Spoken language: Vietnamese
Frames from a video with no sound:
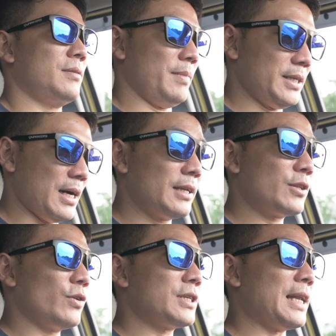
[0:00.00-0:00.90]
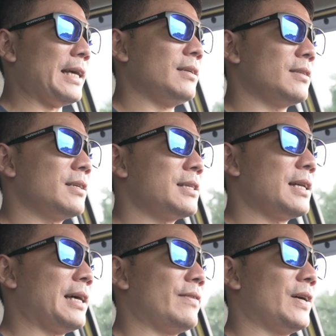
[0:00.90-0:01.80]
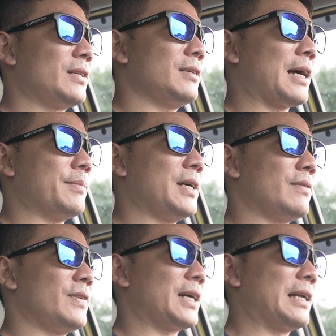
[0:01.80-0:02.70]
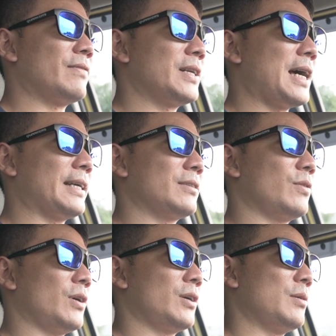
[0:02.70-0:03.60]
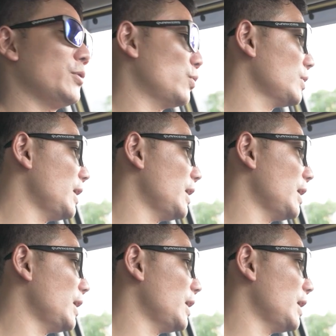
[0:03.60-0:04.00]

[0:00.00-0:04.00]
Bây giờ thì tôi sẽ lái thử chiếc xe này và thử cảm nhận về khả năng vận hành của nó một chút